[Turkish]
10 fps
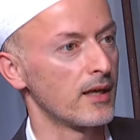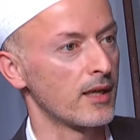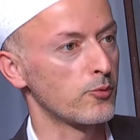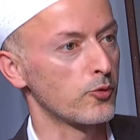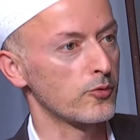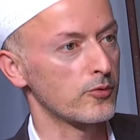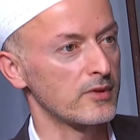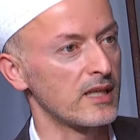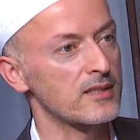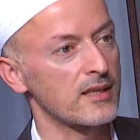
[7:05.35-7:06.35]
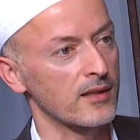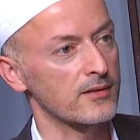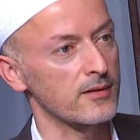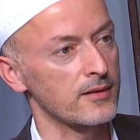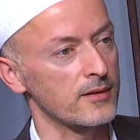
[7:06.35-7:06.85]
Yani bu
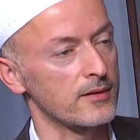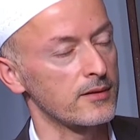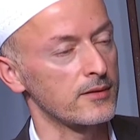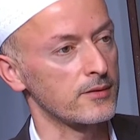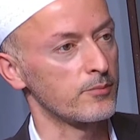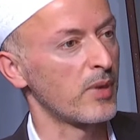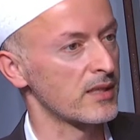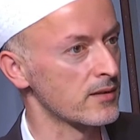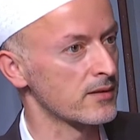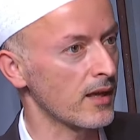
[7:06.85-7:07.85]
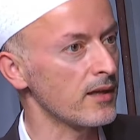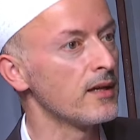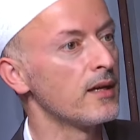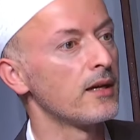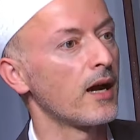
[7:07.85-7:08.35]
nasihat e, bazında
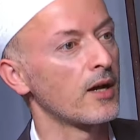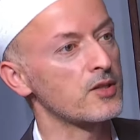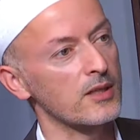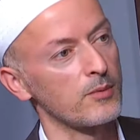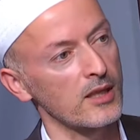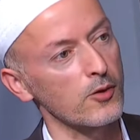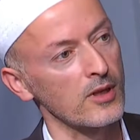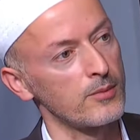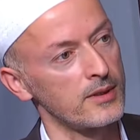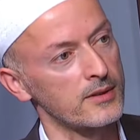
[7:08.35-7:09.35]
açıklamalar olabilir.